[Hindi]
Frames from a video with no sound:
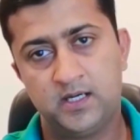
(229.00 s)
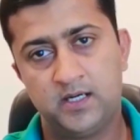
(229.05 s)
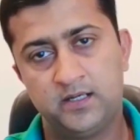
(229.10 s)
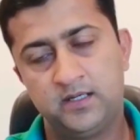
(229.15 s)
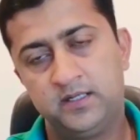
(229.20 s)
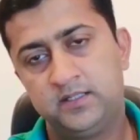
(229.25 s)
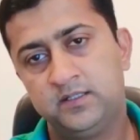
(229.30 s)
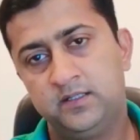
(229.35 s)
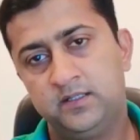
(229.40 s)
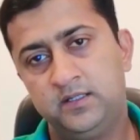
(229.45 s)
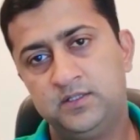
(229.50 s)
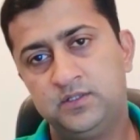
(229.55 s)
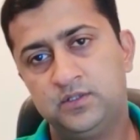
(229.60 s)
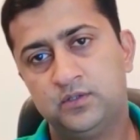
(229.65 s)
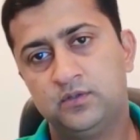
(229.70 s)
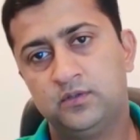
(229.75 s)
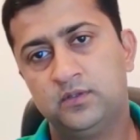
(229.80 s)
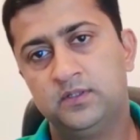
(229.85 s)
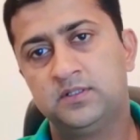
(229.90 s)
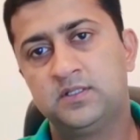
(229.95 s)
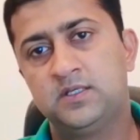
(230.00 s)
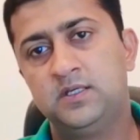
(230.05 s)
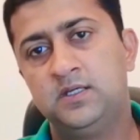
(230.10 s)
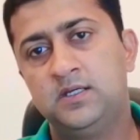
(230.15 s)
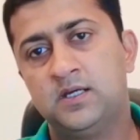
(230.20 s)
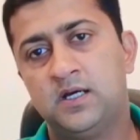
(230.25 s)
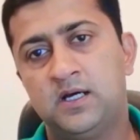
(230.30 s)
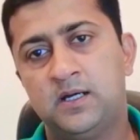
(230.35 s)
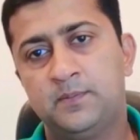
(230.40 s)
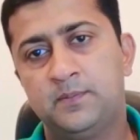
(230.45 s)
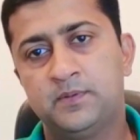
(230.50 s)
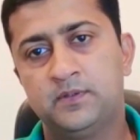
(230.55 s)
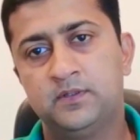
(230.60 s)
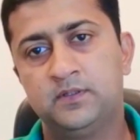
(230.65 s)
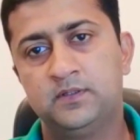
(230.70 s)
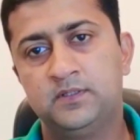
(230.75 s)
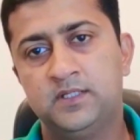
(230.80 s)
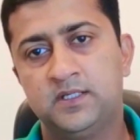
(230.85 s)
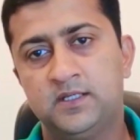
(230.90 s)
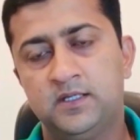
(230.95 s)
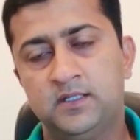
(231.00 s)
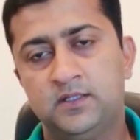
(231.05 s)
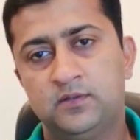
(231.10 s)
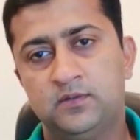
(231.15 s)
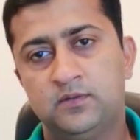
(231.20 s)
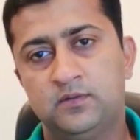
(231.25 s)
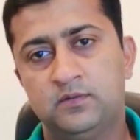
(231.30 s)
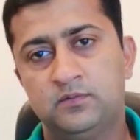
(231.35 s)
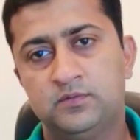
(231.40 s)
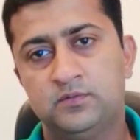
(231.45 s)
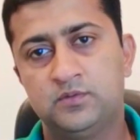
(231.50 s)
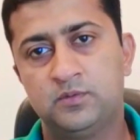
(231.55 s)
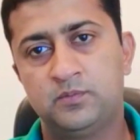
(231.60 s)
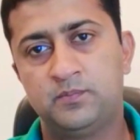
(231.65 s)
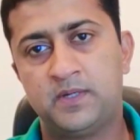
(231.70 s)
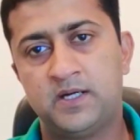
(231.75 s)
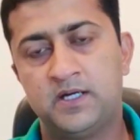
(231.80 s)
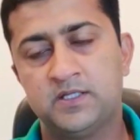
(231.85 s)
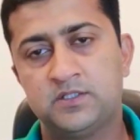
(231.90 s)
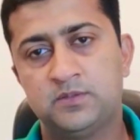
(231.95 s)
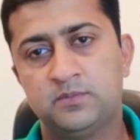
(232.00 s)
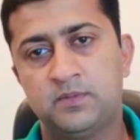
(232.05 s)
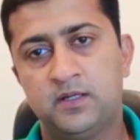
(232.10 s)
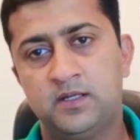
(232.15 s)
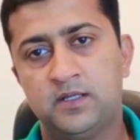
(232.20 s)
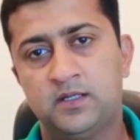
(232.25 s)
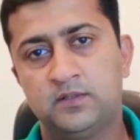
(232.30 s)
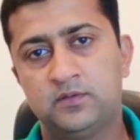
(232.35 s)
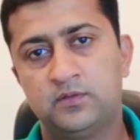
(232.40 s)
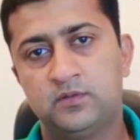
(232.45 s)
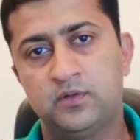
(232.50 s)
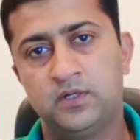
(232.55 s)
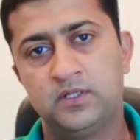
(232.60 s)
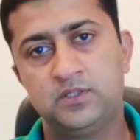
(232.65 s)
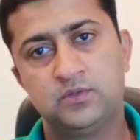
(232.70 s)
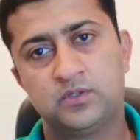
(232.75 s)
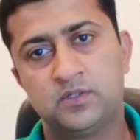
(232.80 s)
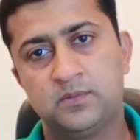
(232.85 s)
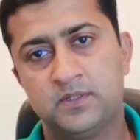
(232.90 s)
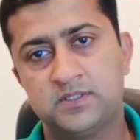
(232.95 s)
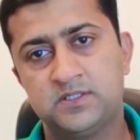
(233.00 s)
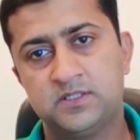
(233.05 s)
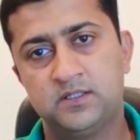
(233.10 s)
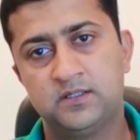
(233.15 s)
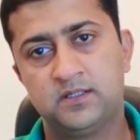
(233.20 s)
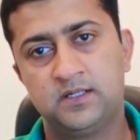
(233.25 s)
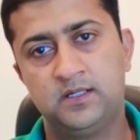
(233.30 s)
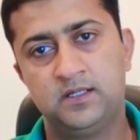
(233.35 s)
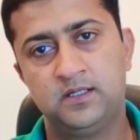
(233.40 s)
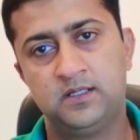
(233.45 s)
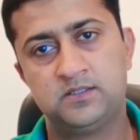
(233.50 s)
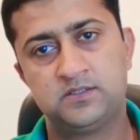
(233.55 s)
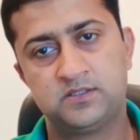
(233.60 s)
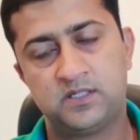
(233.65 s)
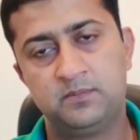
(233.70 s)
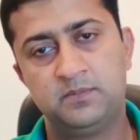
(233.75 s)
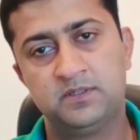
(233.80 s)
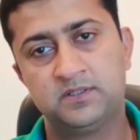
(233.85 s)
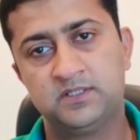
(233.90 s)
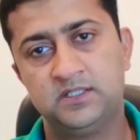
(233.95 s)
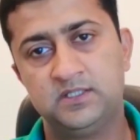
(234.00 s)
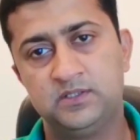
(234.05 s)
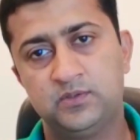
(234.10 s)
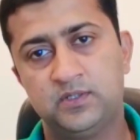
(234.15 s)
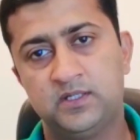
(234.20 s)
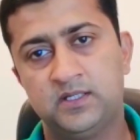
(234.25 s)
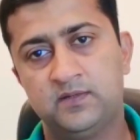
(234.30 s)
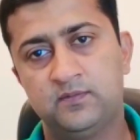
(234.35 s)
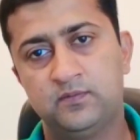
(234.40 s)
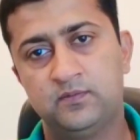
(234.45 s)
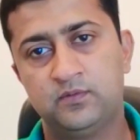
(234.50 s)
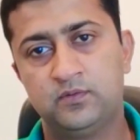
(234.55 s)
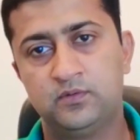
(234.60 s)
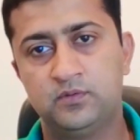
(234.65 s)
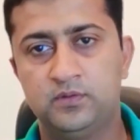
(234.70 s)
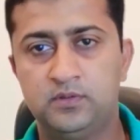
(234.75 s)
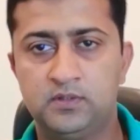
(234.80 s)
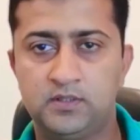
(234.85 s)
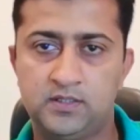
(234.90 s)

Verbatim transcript: अनिशली जो इसकी आप देखें तो जो पाँच मरला सॉरी जो कमर्शल इंस्टॉलमेंट्स की जो हैं वो